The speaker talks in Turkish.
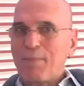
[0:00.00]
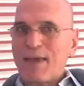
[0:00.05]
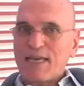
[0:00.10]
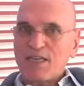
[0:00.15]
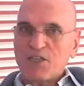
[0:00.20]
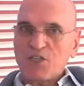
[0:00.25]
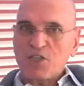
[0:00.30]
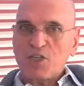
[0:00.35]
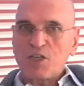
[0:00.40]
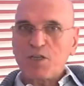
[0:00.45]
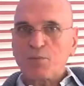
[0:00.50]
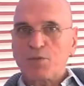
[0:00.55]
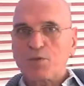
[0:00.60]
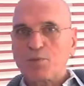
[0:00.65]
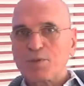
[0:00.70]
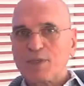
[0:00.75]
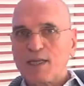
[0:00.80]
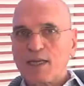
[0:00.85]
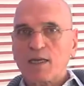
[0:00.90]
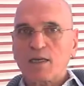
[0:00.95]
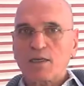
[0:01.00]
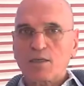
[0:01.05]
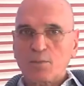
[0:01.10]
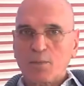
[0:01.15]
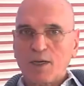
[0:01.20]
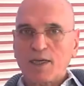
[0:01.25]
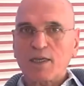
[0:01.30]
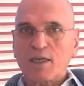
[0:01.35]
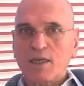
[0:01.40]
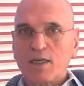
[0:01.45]
bencili birbirinden
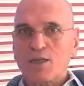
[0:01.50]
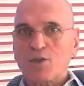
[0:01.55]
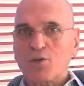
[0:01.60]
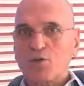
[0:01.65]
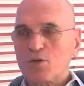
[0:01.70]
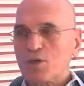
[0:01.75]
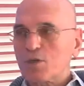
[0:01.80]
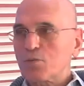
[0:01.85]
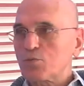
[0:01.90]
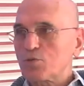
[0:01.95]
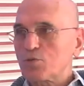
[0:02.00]
ayırmak evet, gerekiyor tabii.